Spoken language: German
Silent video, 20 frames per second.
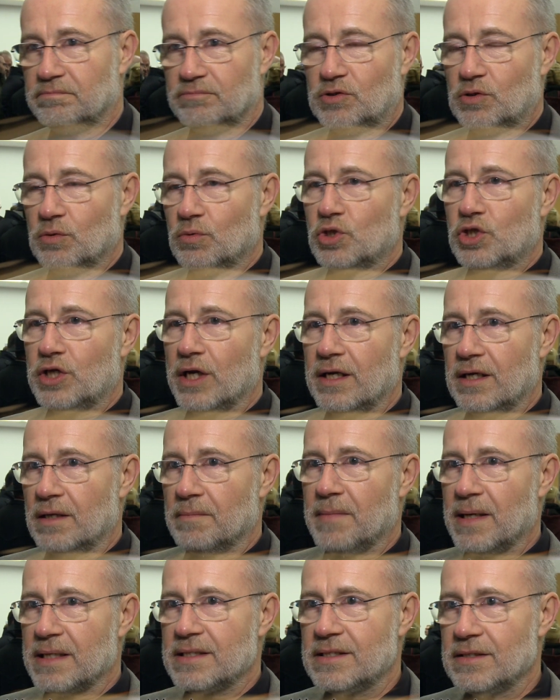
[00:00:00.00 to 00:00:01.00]
Zustände
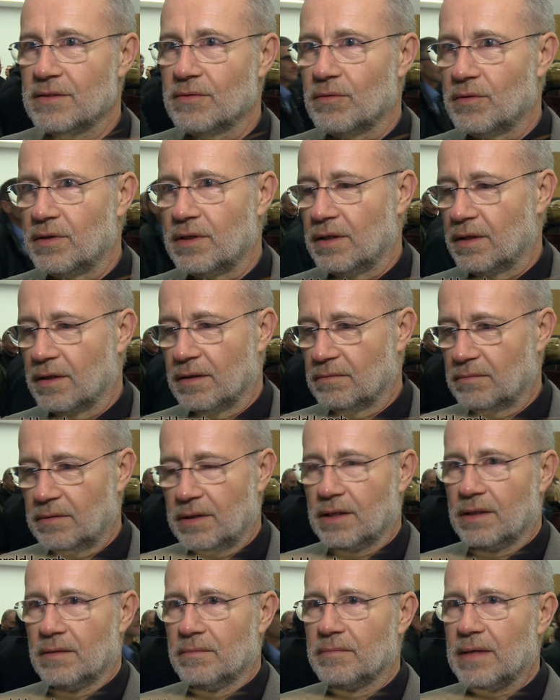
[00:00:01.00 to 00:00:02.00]
messen und ihre,
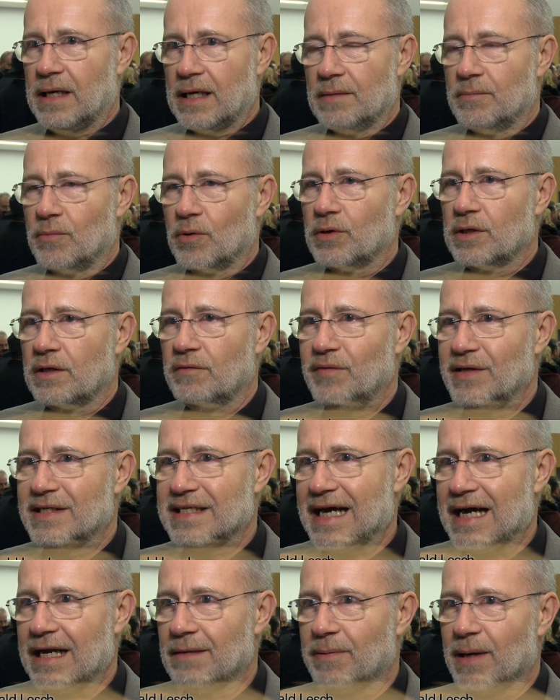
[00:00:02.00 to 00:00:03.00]
ihre, alle möglichen
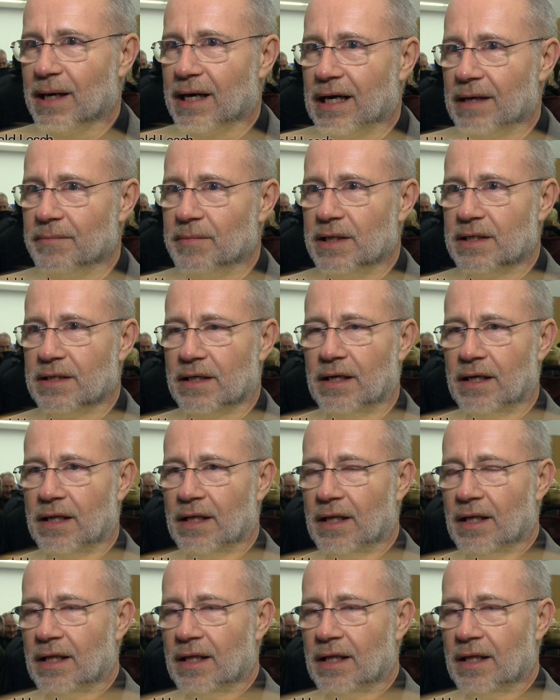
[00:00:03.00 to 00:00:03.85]
Vitalparameter.